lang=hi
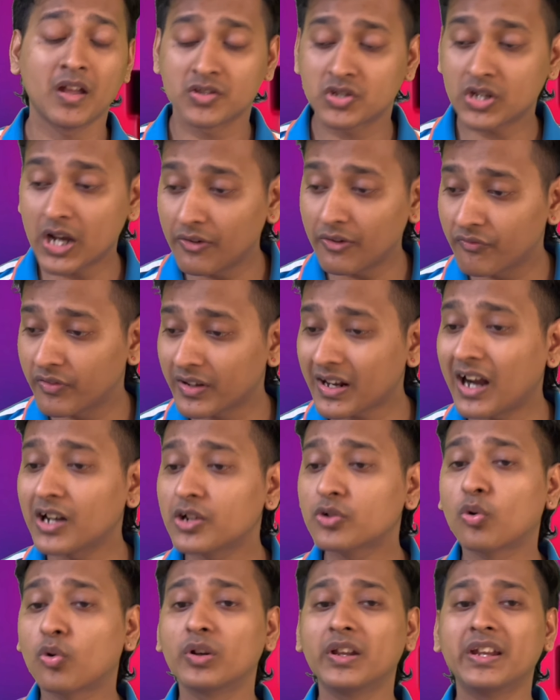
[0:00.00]
जब
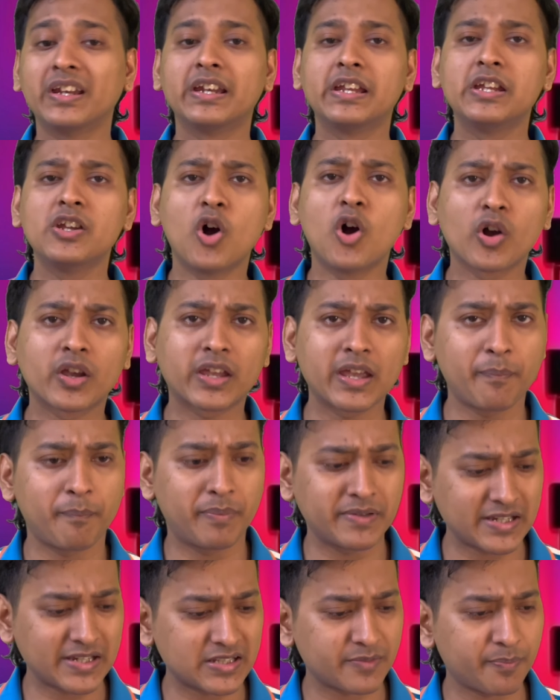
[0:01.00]
विराट कोहली न्यूयॉर्क के
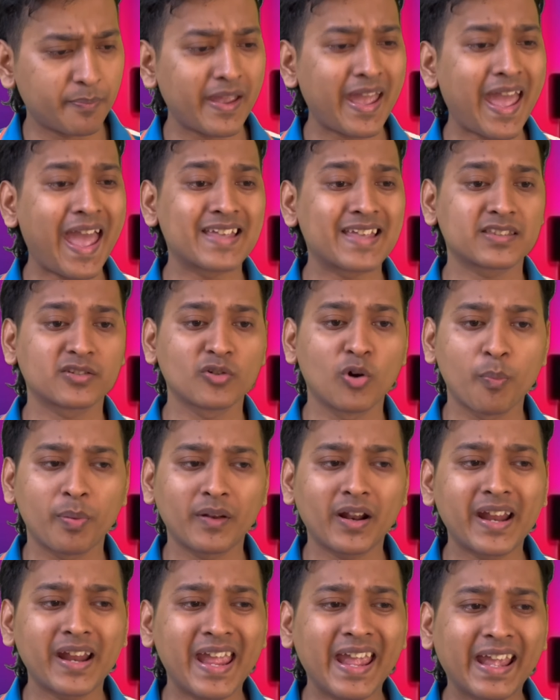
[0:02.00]
पिचेस पे एज एन
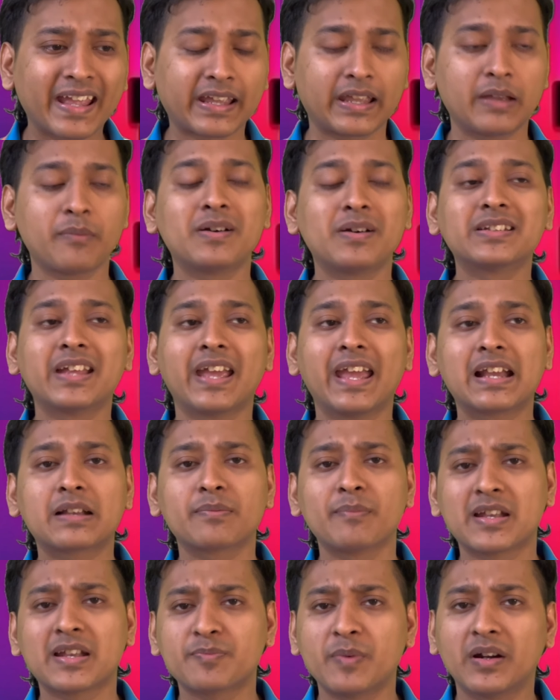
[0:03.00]
ओपनर एक के बाद एक
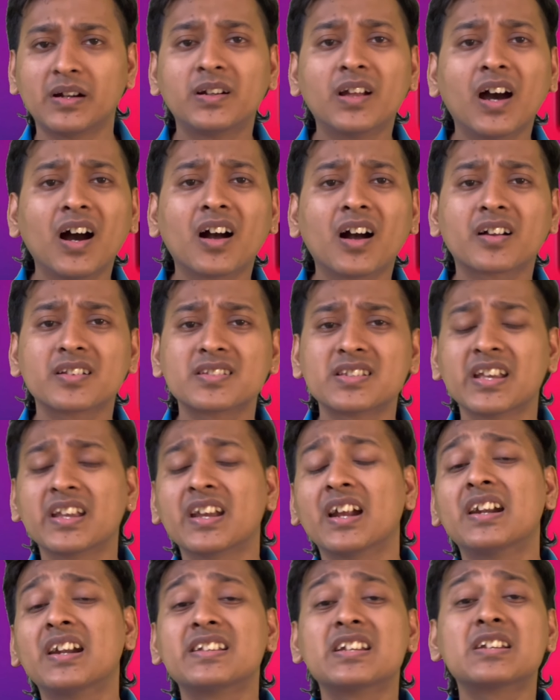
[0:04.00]
मैच में डक
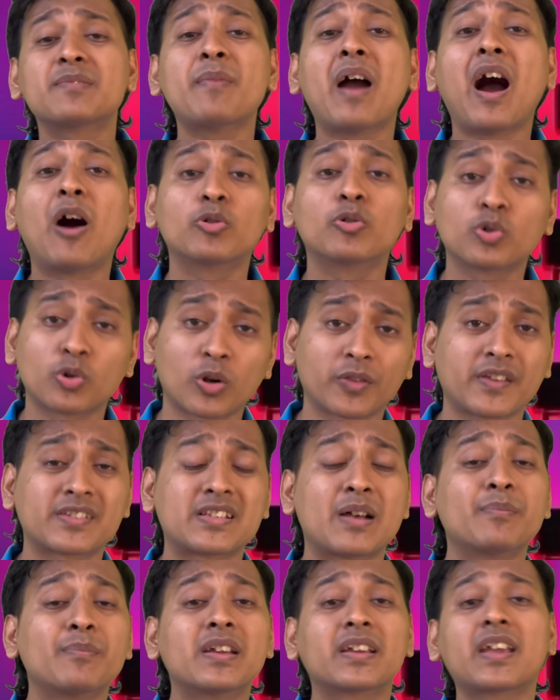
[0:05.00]
सिंगल डिजिट में आउट हो रहे थे
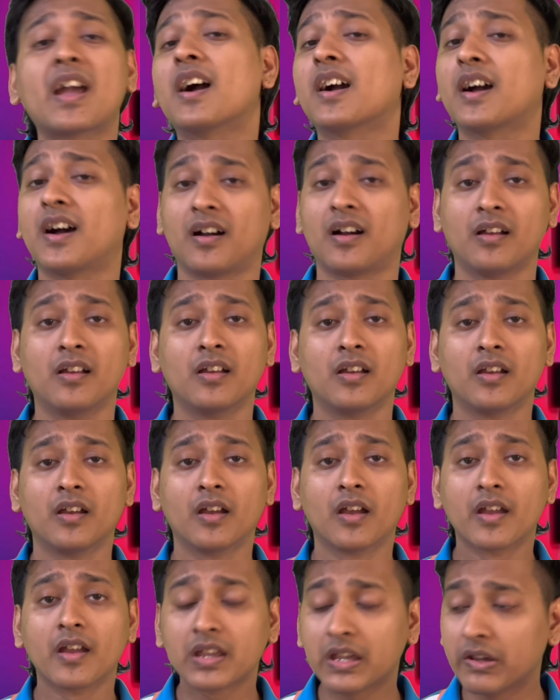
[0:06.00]
सबने क्या कहा
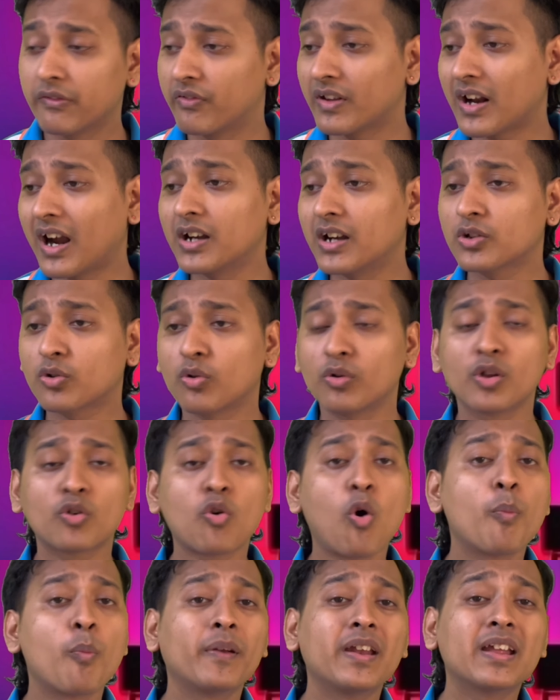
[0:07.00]
कि विराट कोहली को
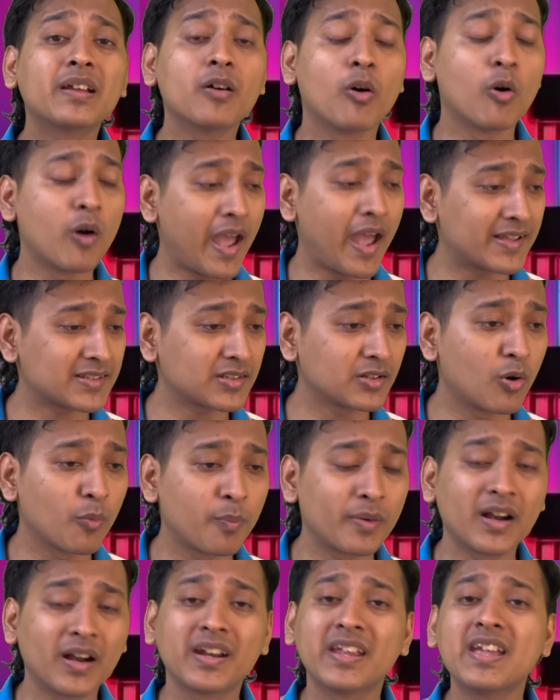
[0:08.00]
ओपनिंग एज एन
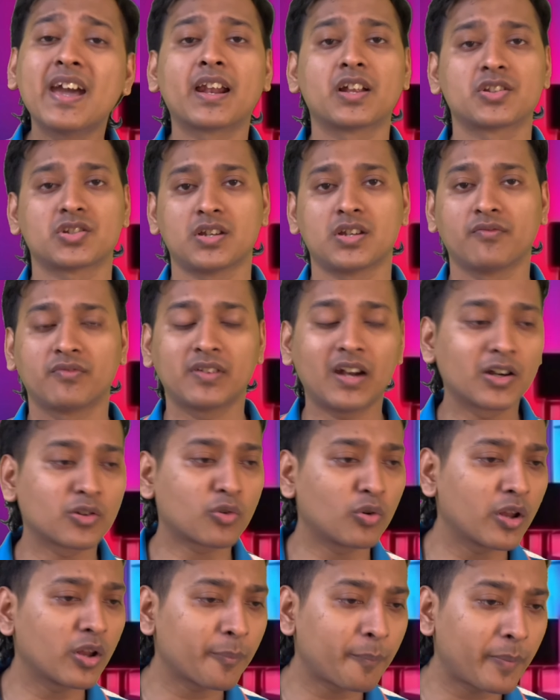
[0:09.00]
ओपनर नहीं आना चाहिए विराट
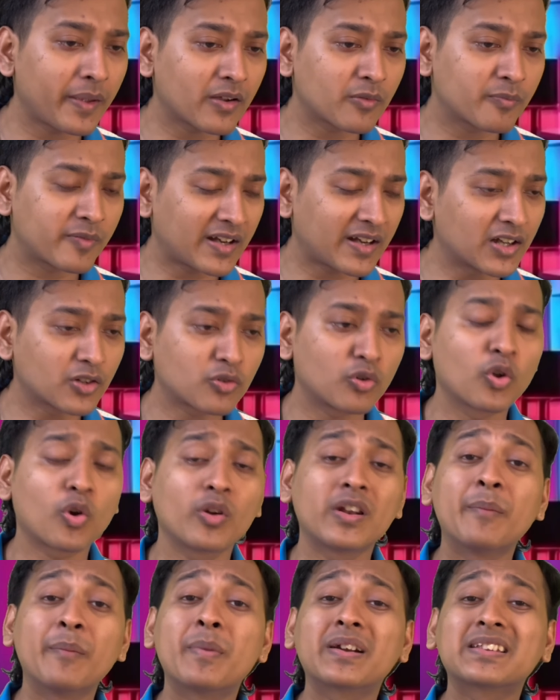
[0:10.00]
कोहली पे विराट कोहली को
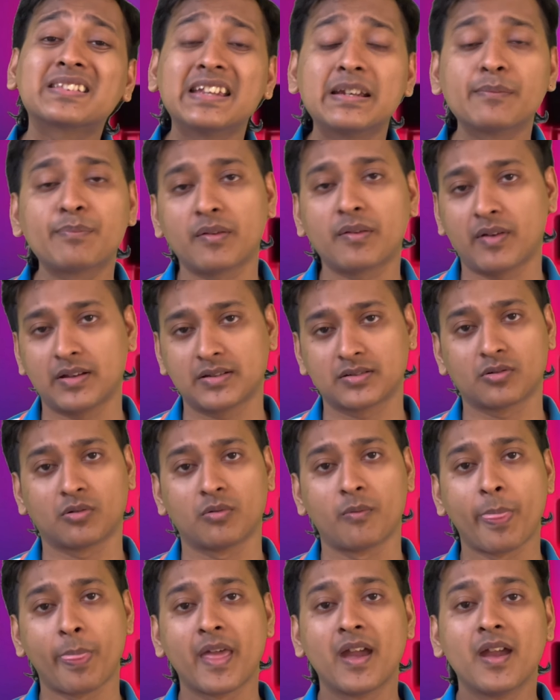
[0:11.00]
नंबर तीन पे भेज दो
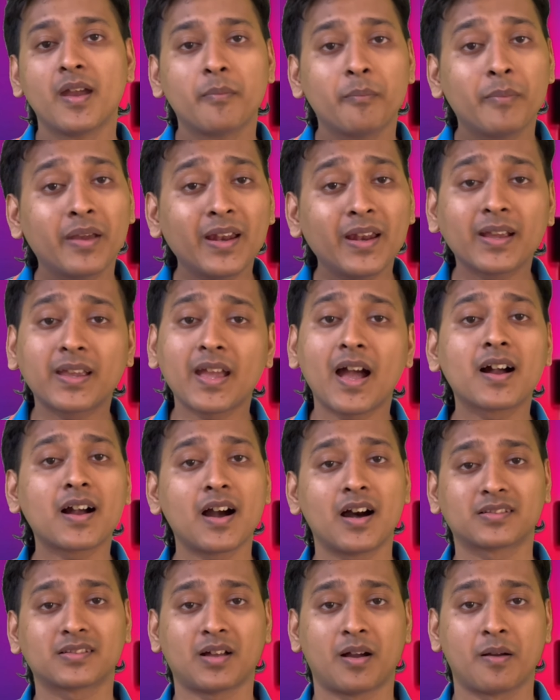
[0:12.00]
मैंने क्या
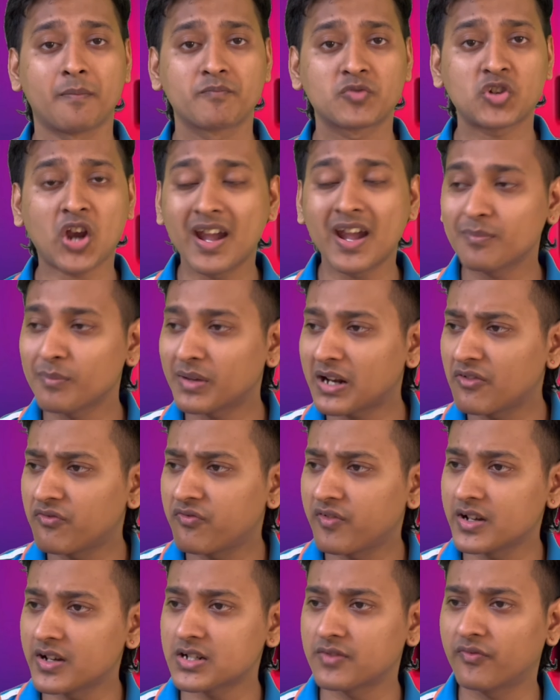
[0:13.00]
कहा था शायद मेरा
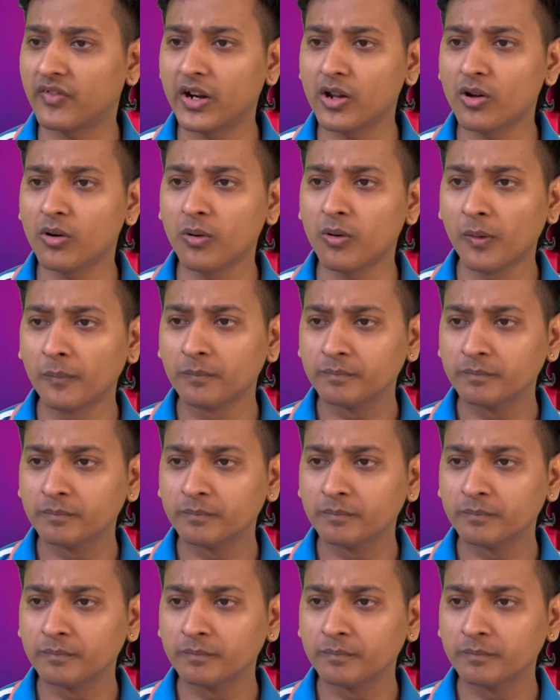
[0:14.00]
फर्स्ट वीडियो